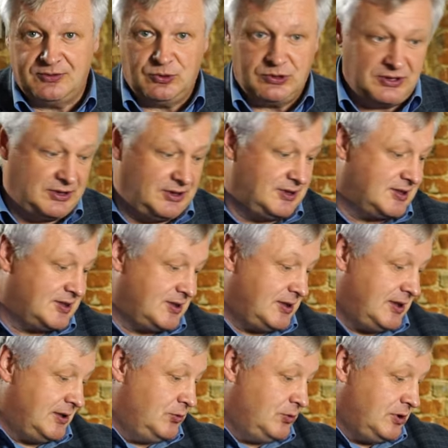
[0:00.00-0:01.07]
И вот из
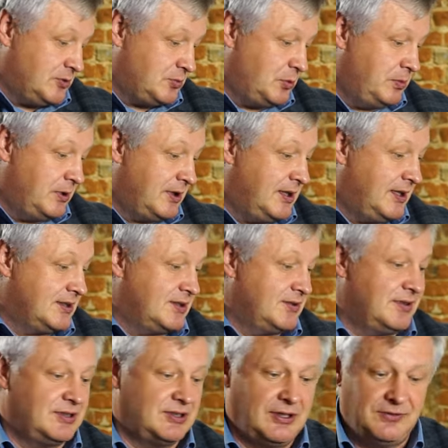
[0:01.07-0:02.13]
одной из публикаций
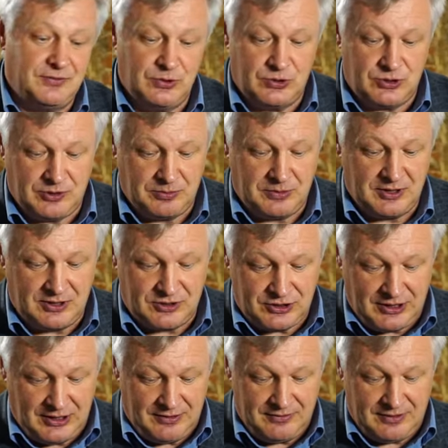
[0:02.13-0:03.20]
Василия Федоровича
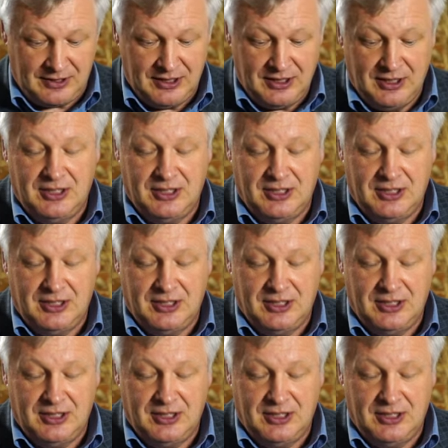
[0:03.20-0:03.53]
Гришаева